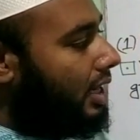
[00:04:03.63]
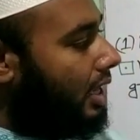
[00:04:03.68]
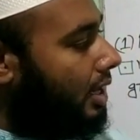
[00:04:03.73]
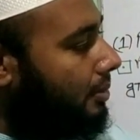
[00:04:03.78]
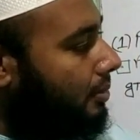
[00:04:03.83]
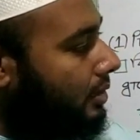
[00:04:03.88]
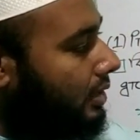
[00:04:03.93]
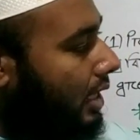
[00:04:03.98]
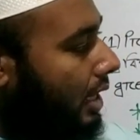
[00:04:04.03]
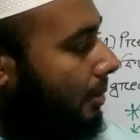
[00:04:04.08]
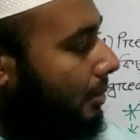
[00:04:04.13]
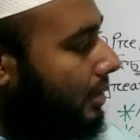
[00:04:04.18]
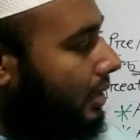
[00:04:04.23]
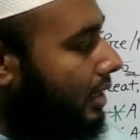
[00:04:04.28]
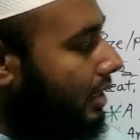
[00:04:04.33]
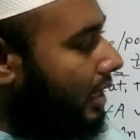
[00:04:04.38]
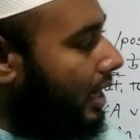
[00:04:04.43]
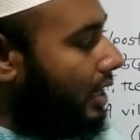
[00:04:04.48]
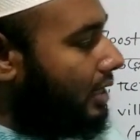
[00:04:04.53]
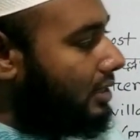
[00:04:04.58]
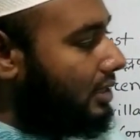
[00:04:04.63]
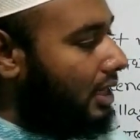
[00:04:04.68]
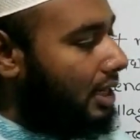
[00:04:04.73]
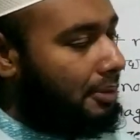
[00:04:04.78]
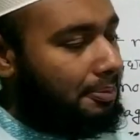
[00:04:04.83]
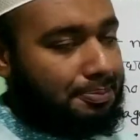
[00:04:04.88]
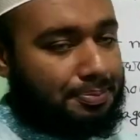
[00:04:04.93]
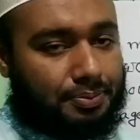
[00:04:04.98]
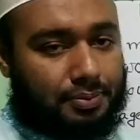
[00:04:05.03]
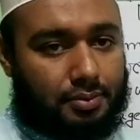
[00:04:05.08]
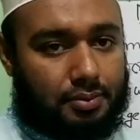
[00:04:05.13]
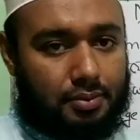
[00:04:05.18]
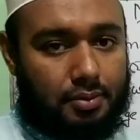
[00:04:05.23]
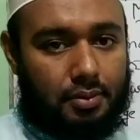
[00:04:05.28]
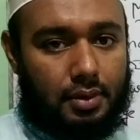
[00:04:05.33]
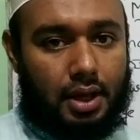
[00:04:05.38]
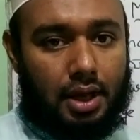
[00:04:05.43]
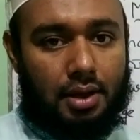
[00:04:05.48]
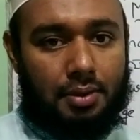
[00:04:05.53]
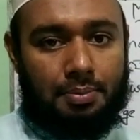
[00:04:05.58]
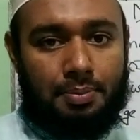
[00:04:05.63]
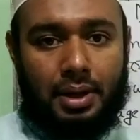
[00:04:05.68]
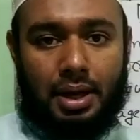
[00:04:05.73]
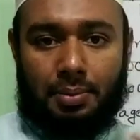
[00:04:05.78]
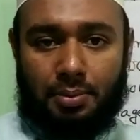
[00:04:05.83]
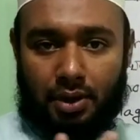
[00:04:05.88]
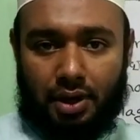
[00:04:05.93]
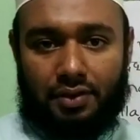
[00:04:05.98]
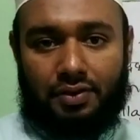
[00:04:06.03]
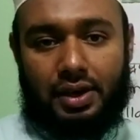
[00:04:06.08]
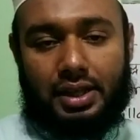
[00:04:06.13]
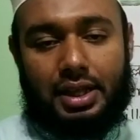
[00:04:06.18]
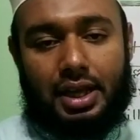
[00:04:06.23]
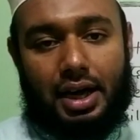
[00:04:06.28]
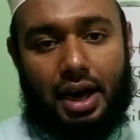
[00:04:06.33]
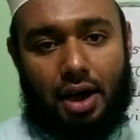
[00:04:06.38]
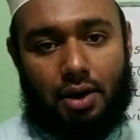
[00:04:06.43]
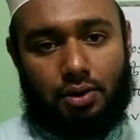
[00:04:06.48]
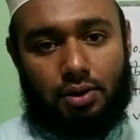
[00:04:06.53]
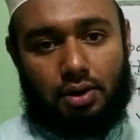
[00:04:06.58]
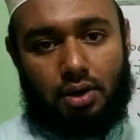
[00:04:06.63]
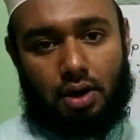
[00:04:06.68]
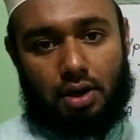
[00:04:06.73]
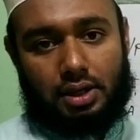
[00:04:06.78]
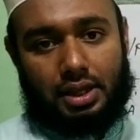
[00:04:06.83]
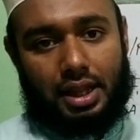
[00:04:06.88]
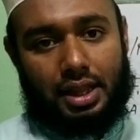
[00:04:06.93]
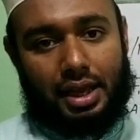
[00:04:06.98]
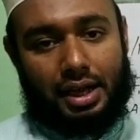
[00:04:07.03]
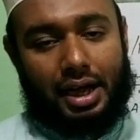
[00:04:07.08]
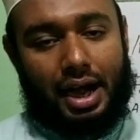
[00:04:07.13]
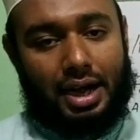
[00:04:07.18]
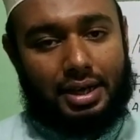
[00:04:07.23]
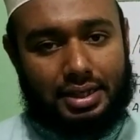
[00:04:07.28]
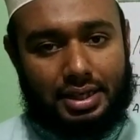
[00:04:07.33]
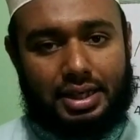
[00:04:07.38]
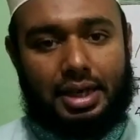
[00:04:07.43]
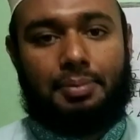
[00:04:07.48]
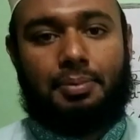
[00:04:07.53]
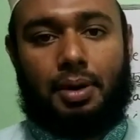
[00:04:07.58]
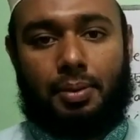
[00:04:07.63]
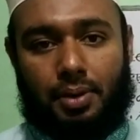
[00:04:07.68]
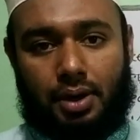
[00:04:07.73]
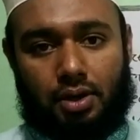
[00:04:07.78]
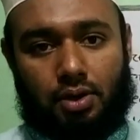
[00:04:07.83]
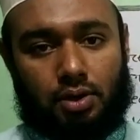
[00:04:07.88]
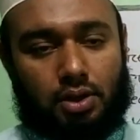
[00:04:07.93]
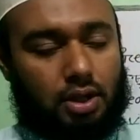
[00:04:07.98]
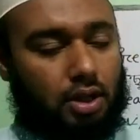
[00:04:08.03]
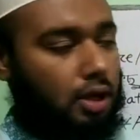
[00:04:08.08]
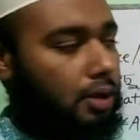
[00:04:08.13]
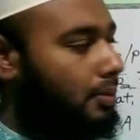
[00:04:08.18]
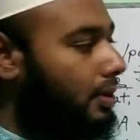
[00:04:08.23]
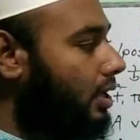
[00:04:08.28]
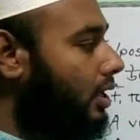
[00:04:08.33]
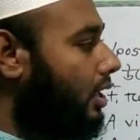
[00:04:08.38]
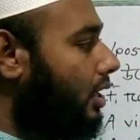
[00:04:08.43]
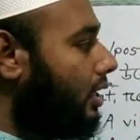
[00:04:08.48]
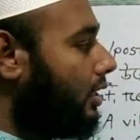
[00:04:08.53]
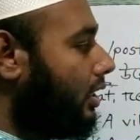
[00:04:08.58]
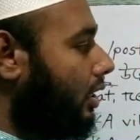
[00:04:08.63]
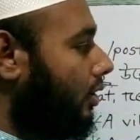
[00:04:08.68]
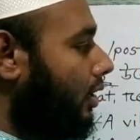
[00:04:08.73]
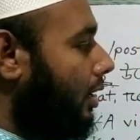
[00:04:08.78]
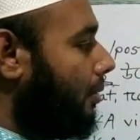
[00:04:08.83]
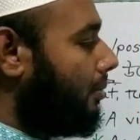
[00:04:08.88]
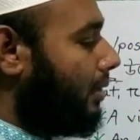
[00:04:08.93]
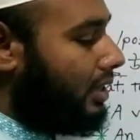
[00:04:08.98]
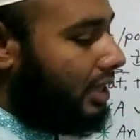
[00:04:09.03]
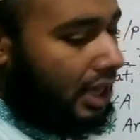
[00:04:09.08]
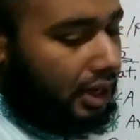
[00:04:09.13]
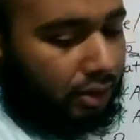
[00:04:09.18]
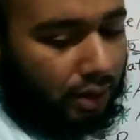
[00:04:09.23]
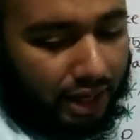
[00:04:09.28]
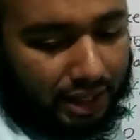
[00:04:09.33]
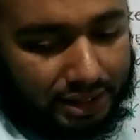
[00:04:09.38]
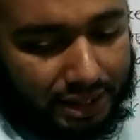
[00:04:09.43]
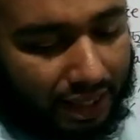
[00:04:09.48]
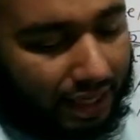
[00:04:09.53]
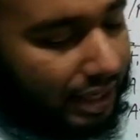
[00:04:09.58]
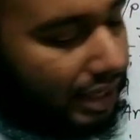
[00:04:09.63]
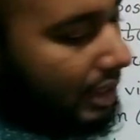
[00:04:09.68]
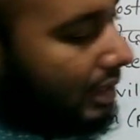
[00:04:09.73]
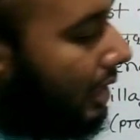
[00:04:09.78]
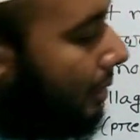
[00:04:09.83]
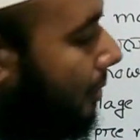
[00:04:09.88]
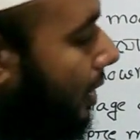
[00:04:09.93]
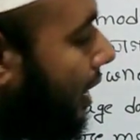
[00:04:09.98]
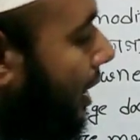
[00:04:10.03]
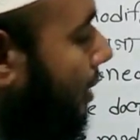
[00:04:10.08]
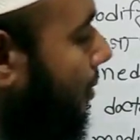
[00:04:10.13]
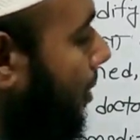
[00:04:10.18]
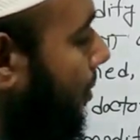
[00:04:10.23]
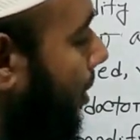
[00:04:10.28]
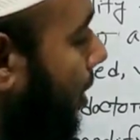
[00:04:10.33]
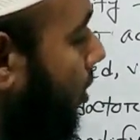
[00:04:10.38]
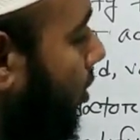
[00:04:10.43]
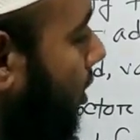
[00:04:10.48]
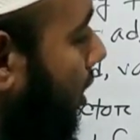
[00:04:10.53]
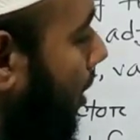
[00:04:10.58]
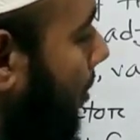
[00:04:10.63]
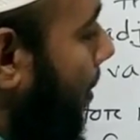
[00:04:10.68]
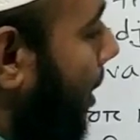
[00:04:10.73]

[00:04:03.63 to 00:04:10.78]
এখানে মধ্যে আমাদেরকে একটা প্রি মডিফাইড নাউন অর্থাৎ একটা অ্যাডজেক্টিভ ব্যবহার করতে হবে তাহলে আমরা দেখো এই জায়গাটাতে আমরা কি ব্যবহার করতে